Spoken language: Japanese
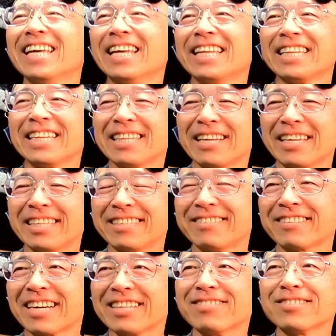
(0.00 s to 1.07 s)
ただ行
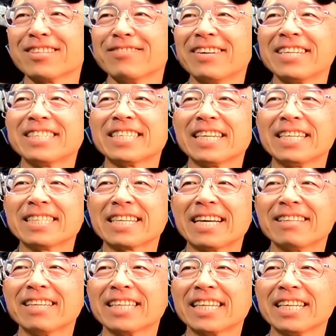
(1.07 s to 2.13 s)
く可能性もあるじゃないですか
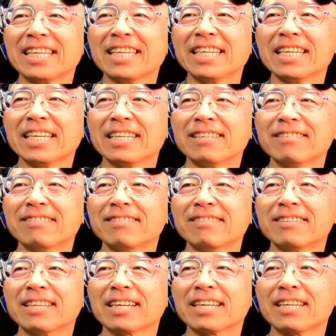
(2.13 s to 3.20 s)
あの辺り
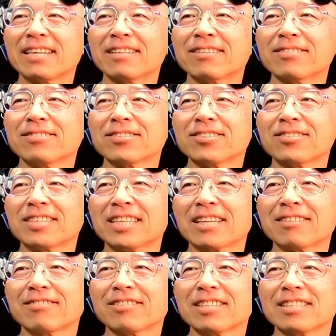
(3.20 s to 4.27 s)
だからどうしようかな
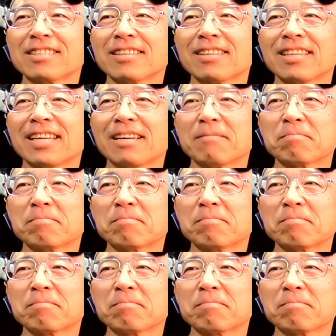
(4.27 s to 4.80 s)
と思ってるんですけどね